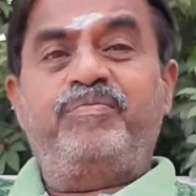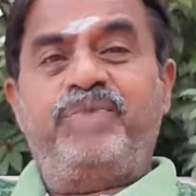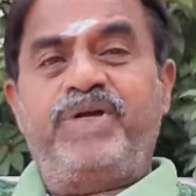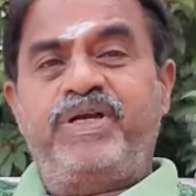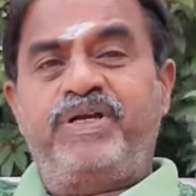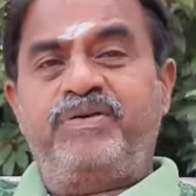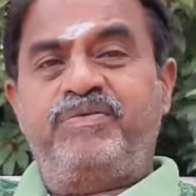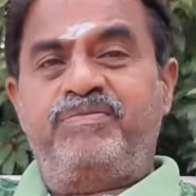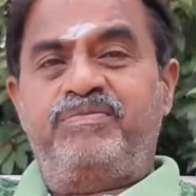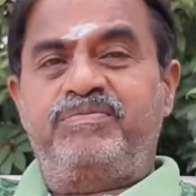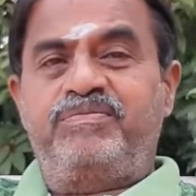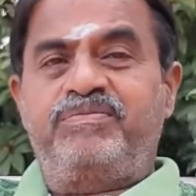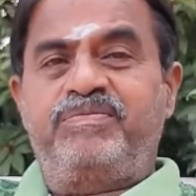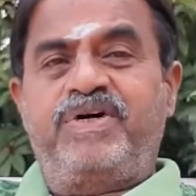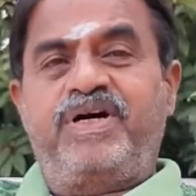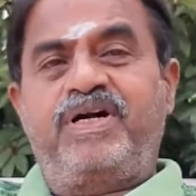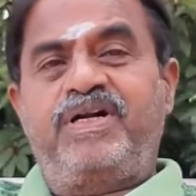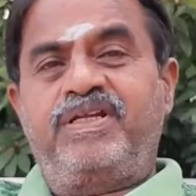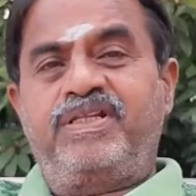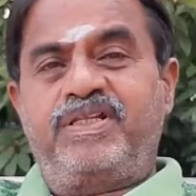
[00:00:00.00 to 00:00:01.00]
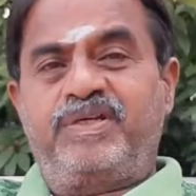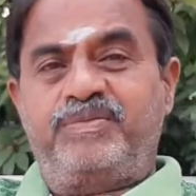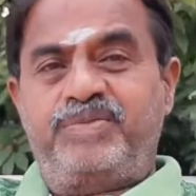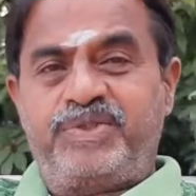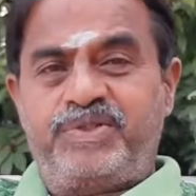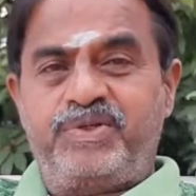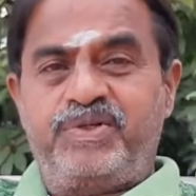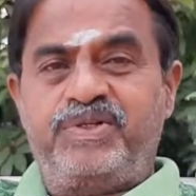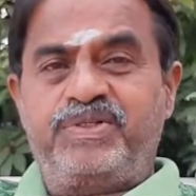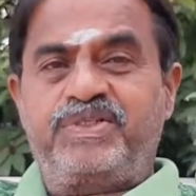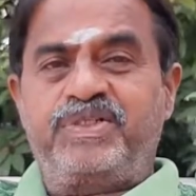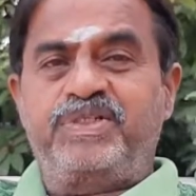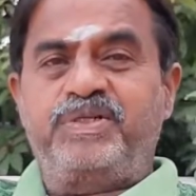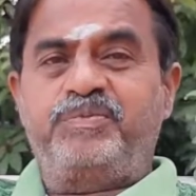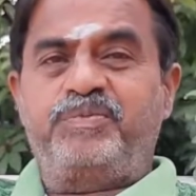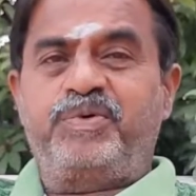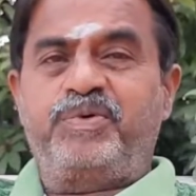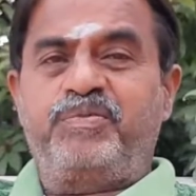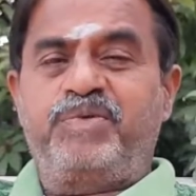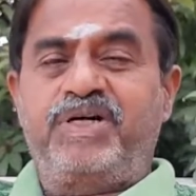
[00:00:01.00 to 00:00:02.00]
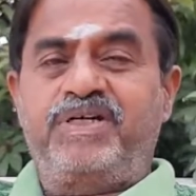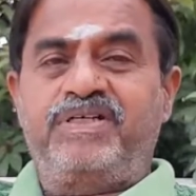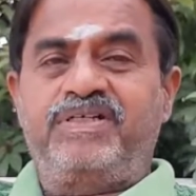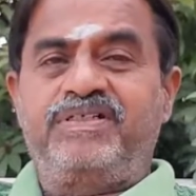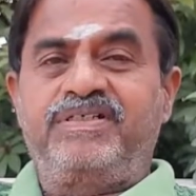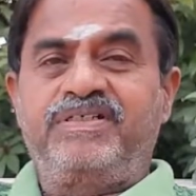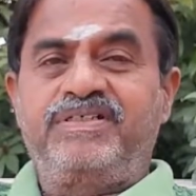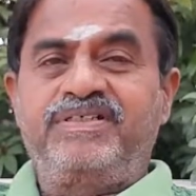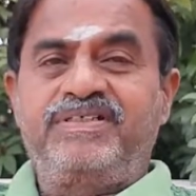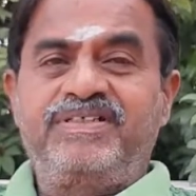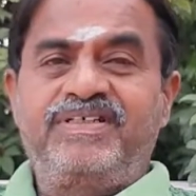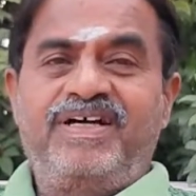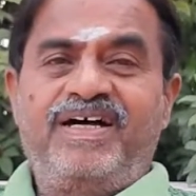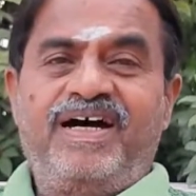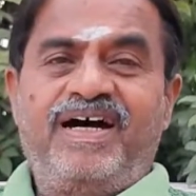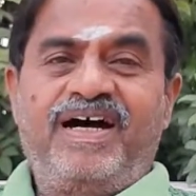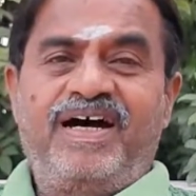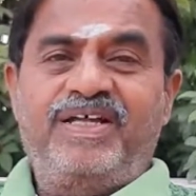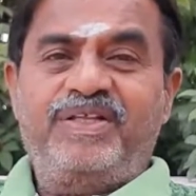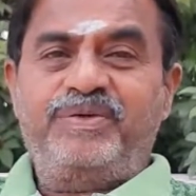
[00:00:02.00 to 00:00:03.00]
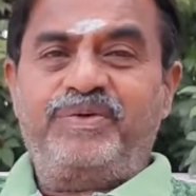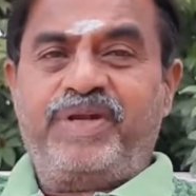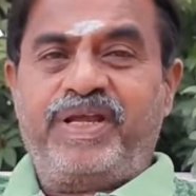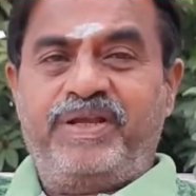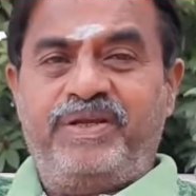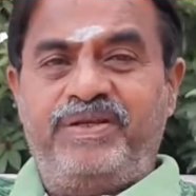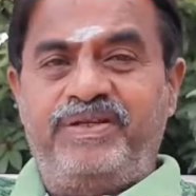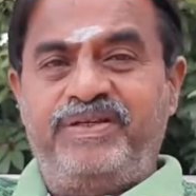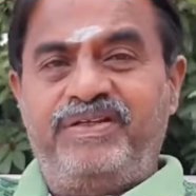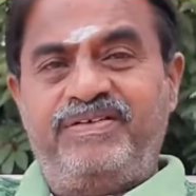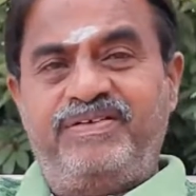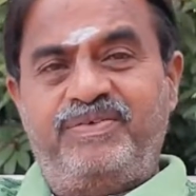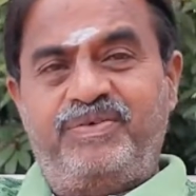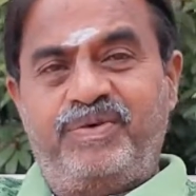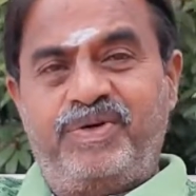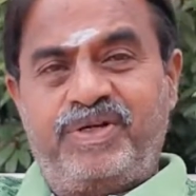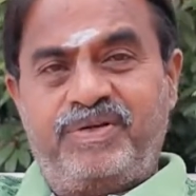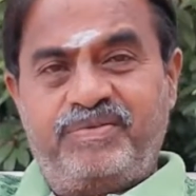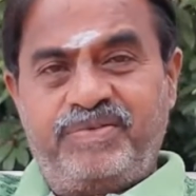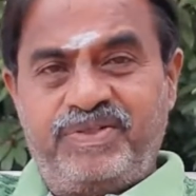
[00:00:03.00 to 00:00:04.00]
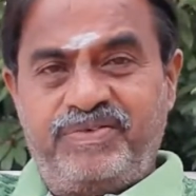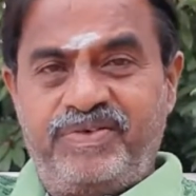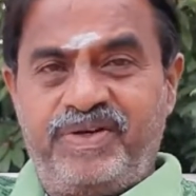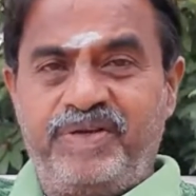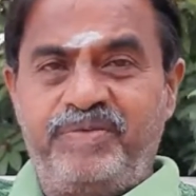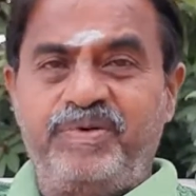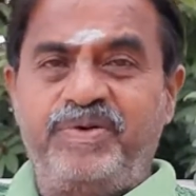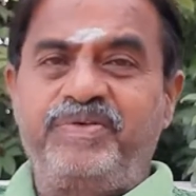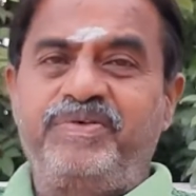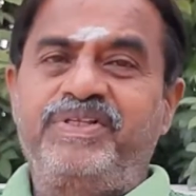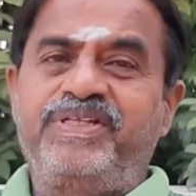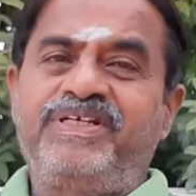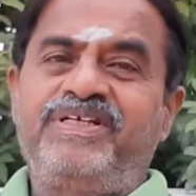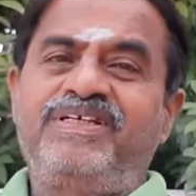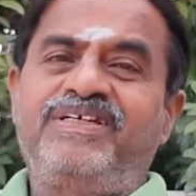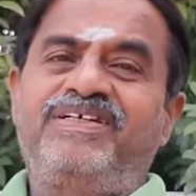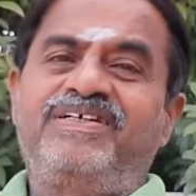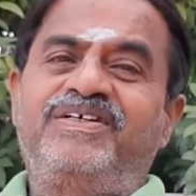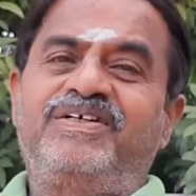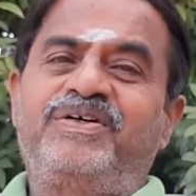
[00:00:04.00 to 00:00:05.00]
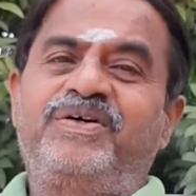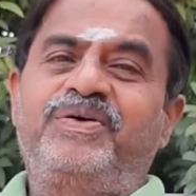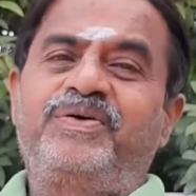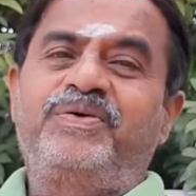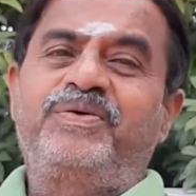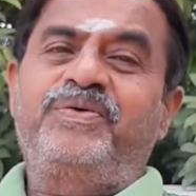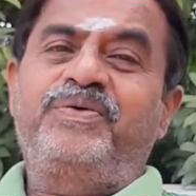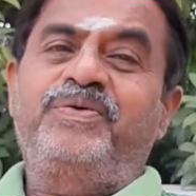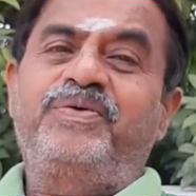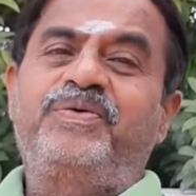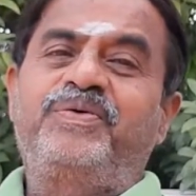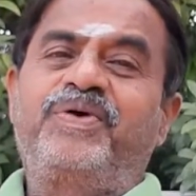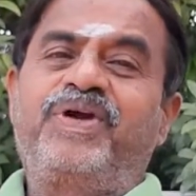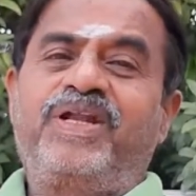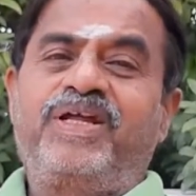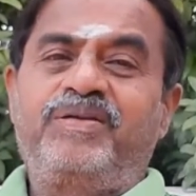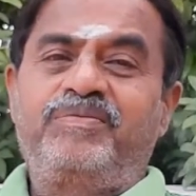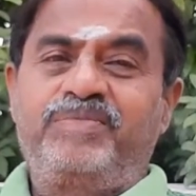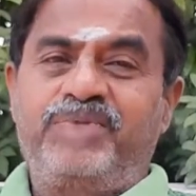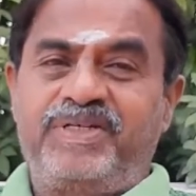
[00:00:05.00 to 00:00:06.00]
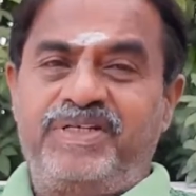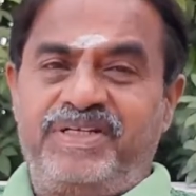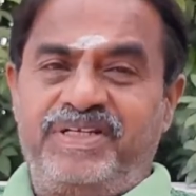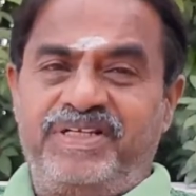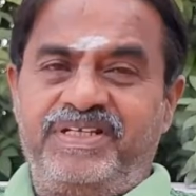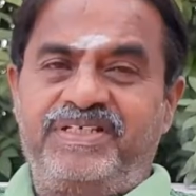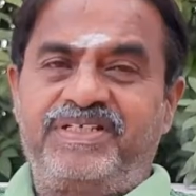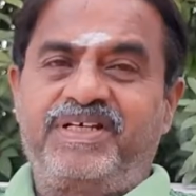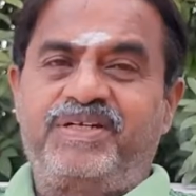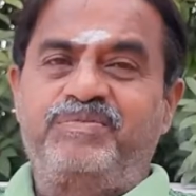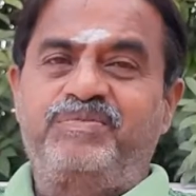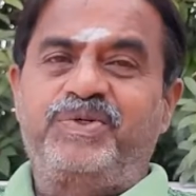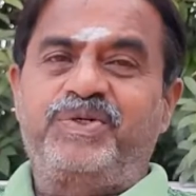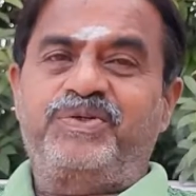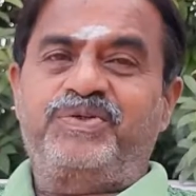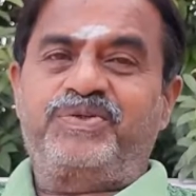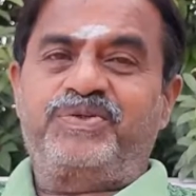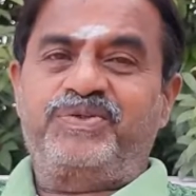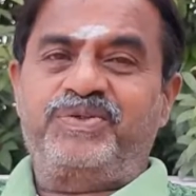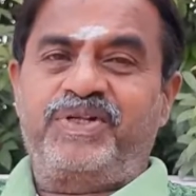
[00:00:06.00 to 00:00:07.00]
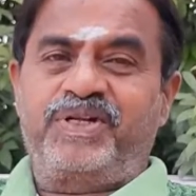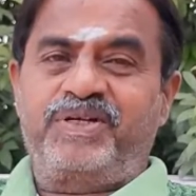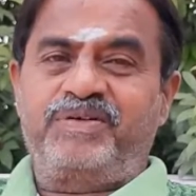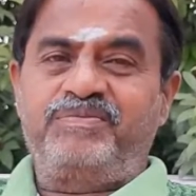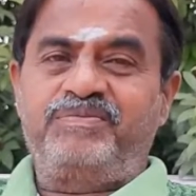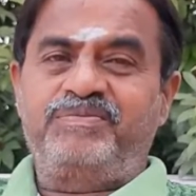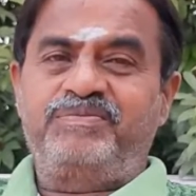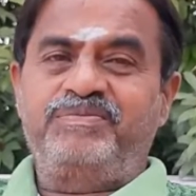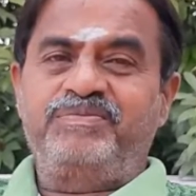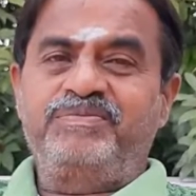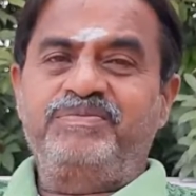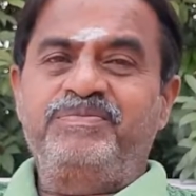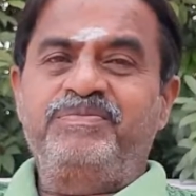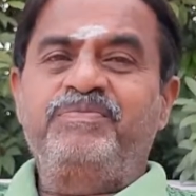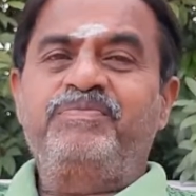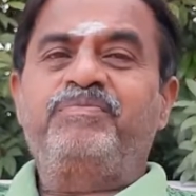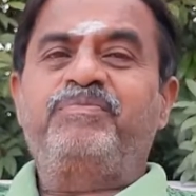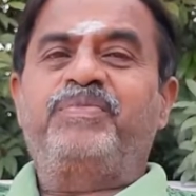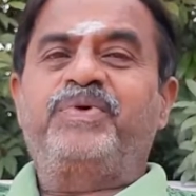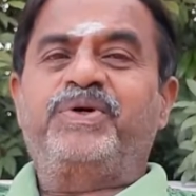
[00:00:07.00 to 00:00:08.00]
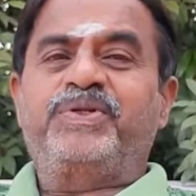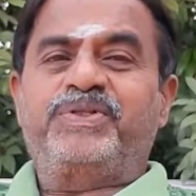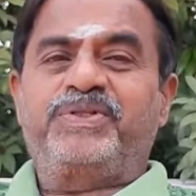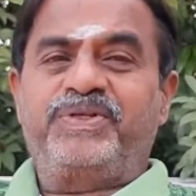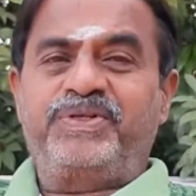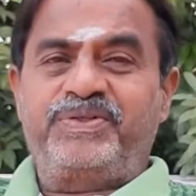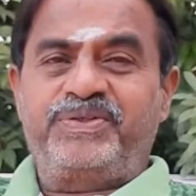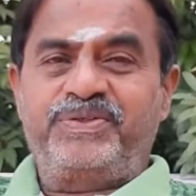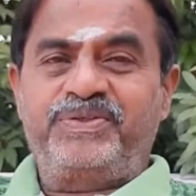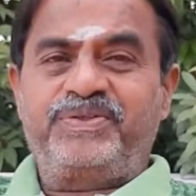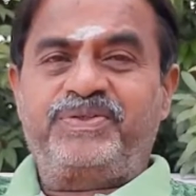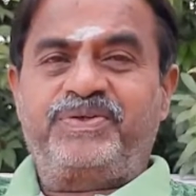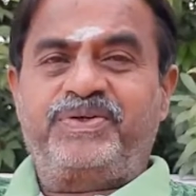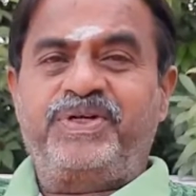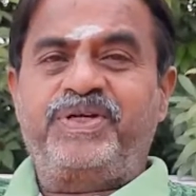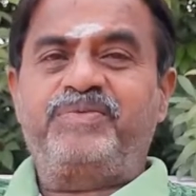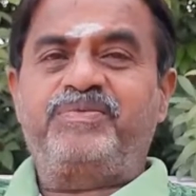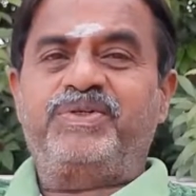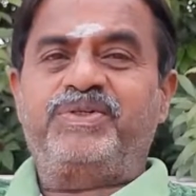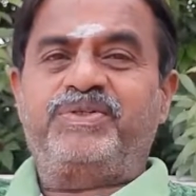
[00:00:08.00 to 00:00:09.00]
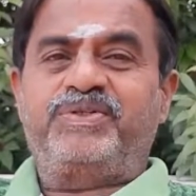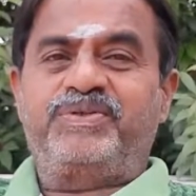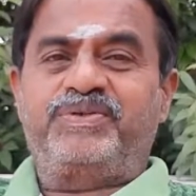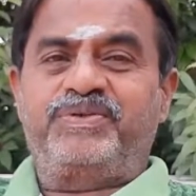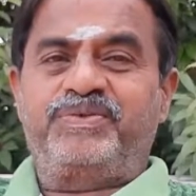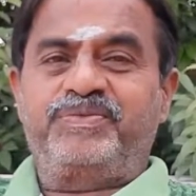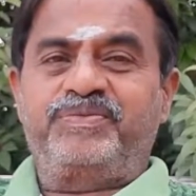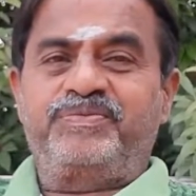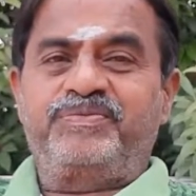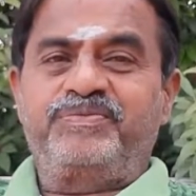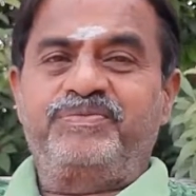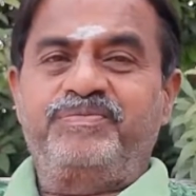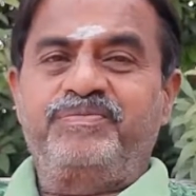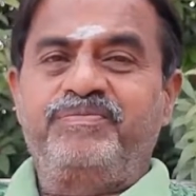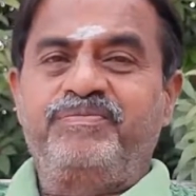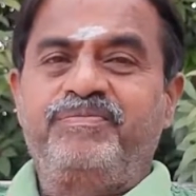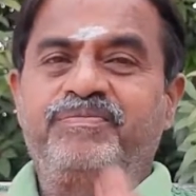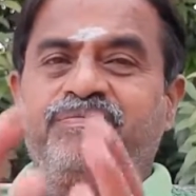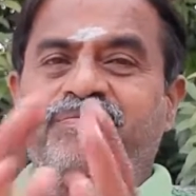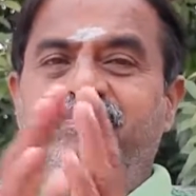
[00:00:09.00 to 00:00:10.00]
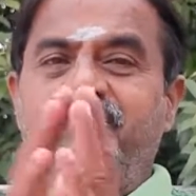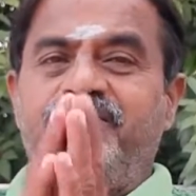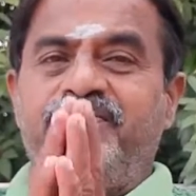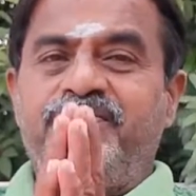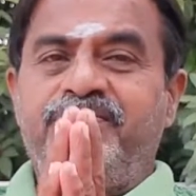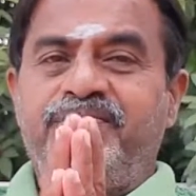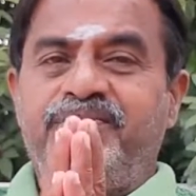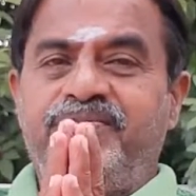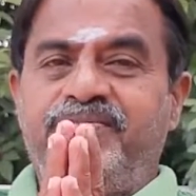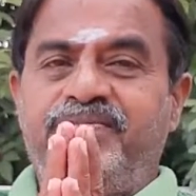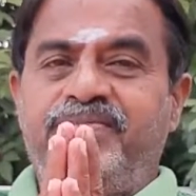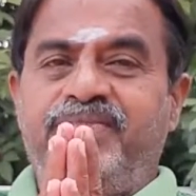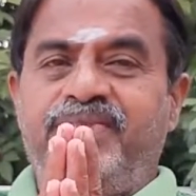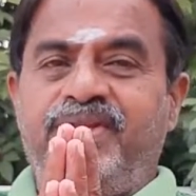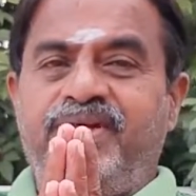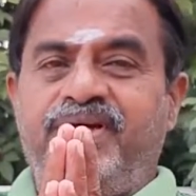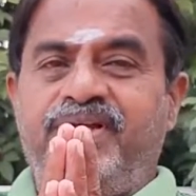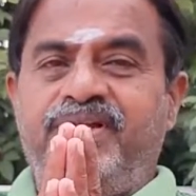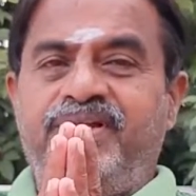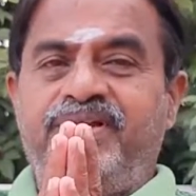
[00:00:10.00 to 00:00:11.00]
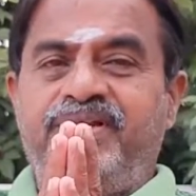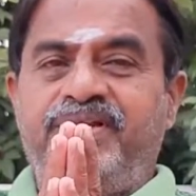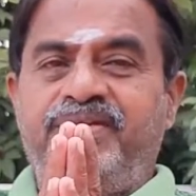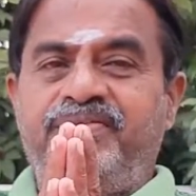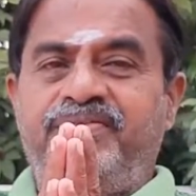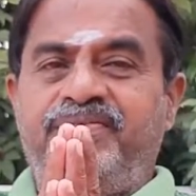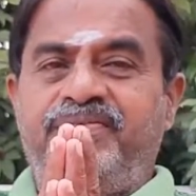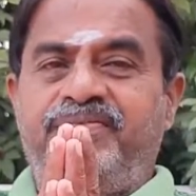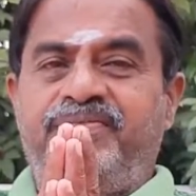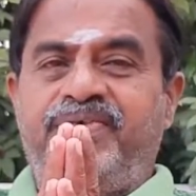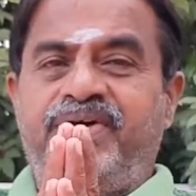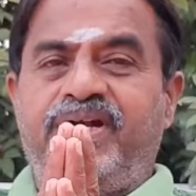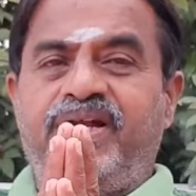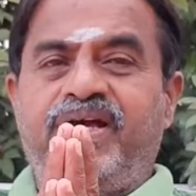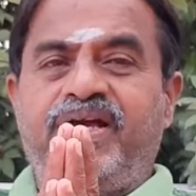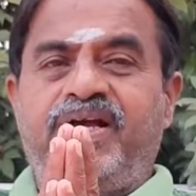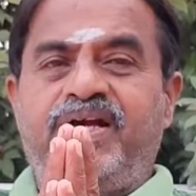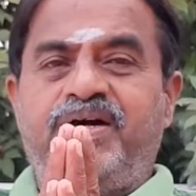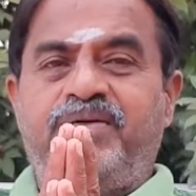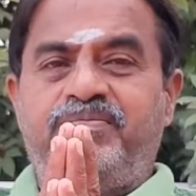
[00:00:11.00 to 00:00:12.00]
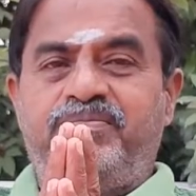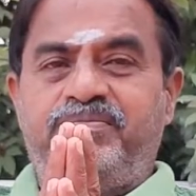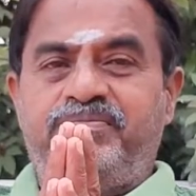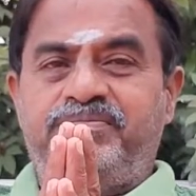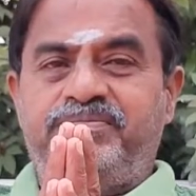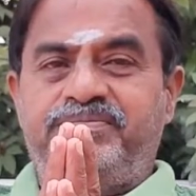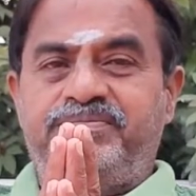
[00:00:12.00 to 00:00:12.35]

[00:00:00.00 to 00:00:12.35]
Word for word: மீண்டும் அடுத்த எபிசோடில் சந்திப்போமா அதுவரை உங்களிடமிருந்து விடைபெறுவது உங்கள் அன்பன் டி சண்முக சுந்தரம் ஓத்தனூர் கோயமுத்தூர் நன்றி வணக்கம்